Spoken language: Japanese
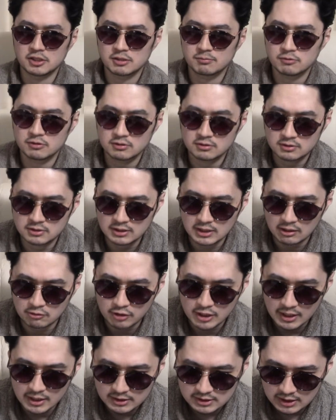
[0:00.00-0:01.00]
自分が
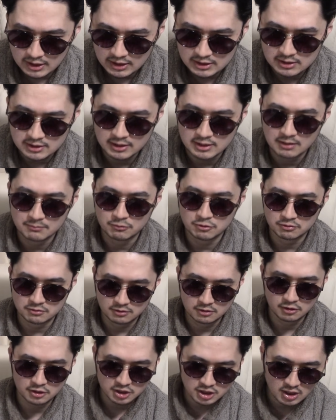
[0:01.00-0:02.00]
親ガチャ外れても
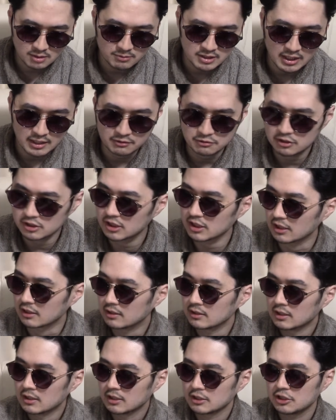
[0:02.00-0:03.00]
苦しいみたいな風
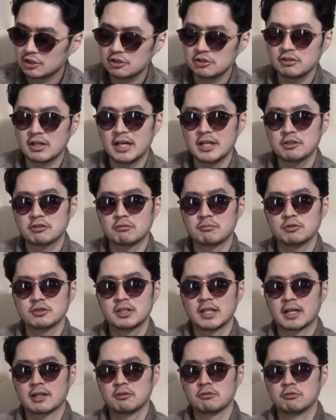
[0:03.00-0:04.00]
に言うのはいいと思う
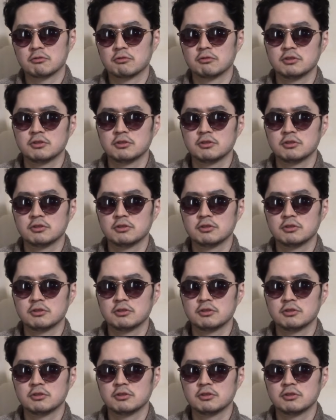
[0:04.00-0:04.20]
んだけど、